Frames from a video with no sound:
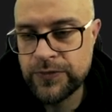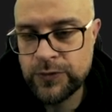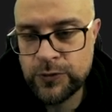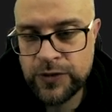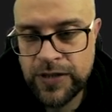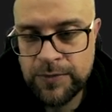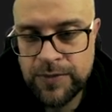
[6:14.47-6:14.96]

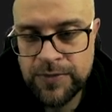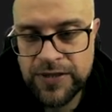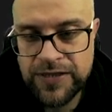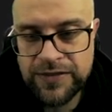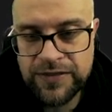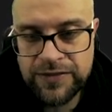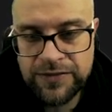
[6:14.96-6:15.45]
tutaj mamy
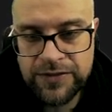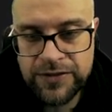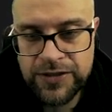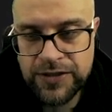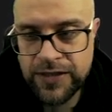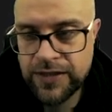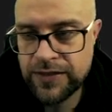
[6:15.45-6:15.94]

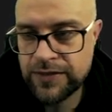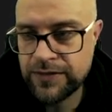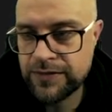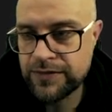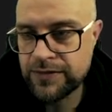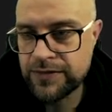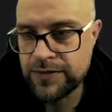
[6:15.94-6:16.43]
identycznie,
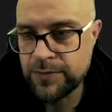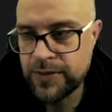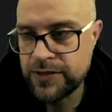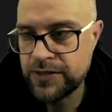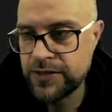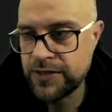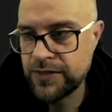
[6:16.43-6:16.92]

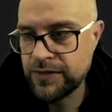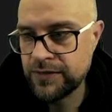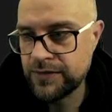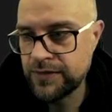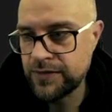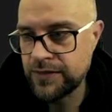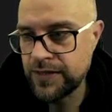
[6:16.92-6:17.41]
zobaczcie,
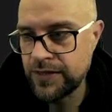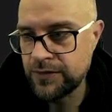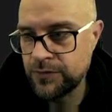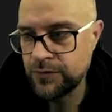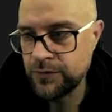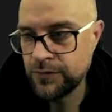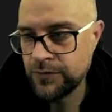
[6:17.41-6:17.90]
jak
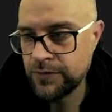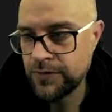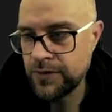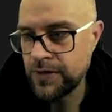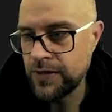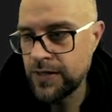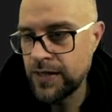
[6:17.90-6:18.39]
tu,
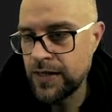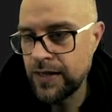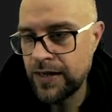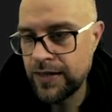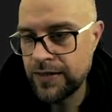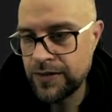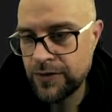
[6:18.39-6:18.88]

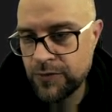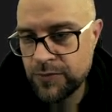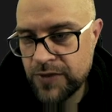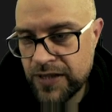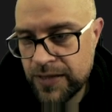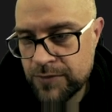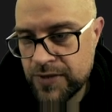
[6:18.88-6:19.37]
ale
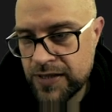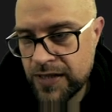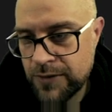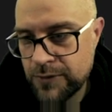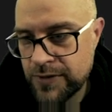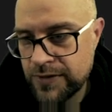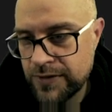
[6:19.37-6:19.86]
omijam
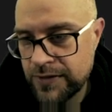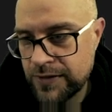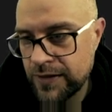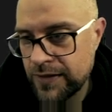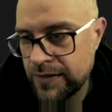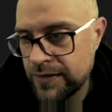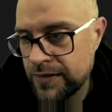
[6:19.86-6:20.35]
cały
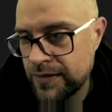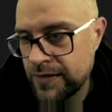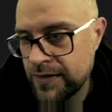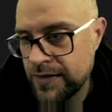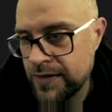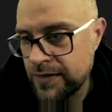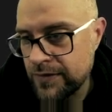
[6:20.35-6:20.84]
ten
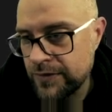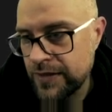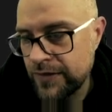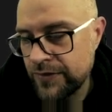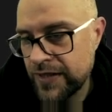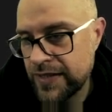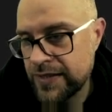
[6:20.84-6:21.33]
w
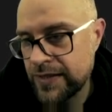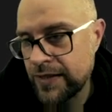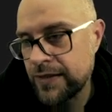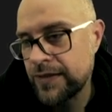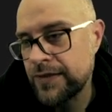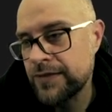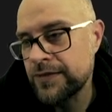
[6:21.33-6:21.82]

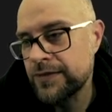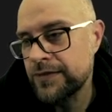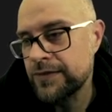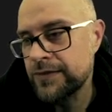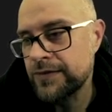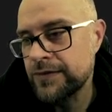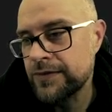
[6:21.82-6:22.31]
nawiasach yy,
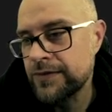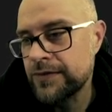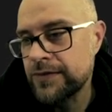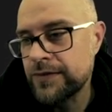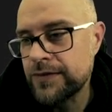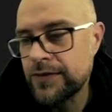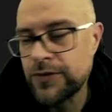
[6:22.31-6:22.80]

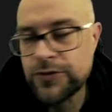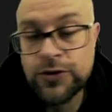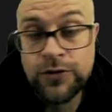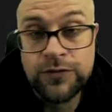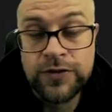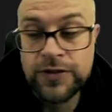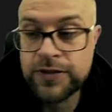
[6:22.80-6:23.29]
e,
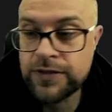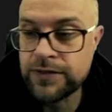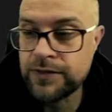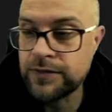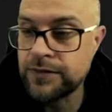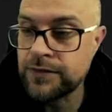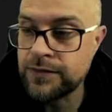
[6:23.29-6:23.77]
kątowych
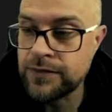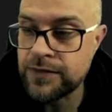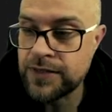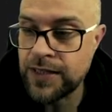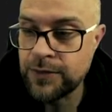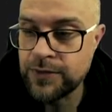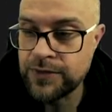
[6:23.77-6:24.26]

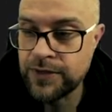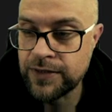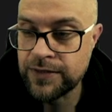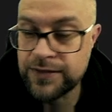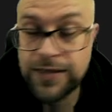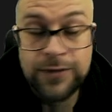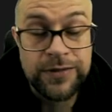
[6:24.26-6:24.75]
cały
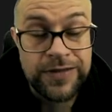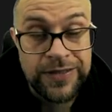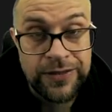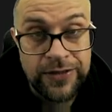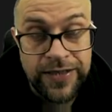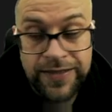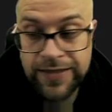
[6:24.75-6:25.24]
te, całą tę
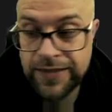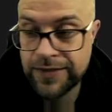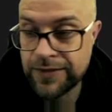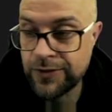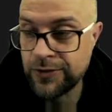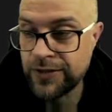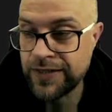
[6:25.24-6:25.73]

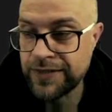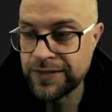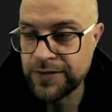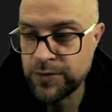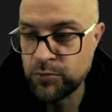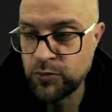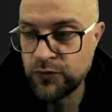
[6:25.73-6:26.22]
kolejkę kolejnych
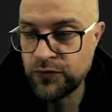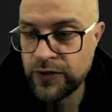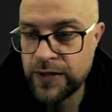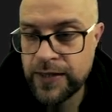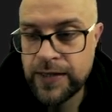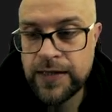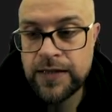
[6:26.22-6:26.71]
typów.
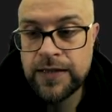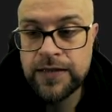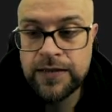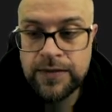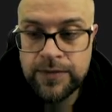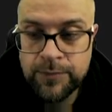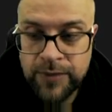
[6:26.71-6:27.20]

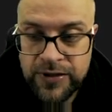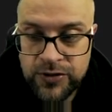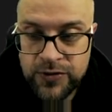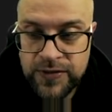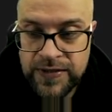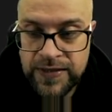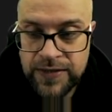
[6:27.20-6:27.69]

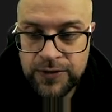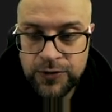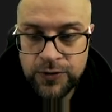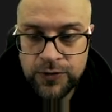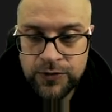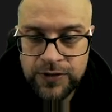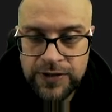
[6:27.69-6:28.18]
Patrząc na
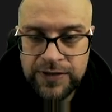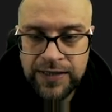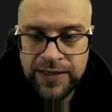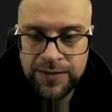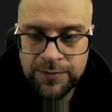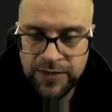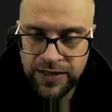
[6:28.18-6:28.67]
to, i
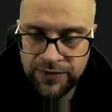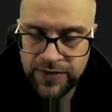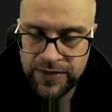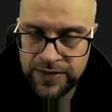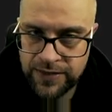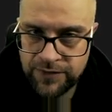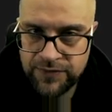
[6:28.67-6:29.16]
tak mniej
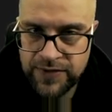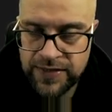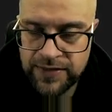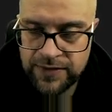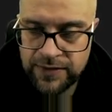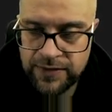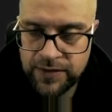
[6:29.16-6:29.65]
więcej widzę
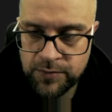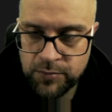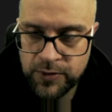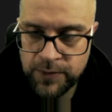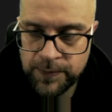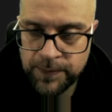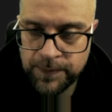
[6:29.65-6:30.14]
te typy.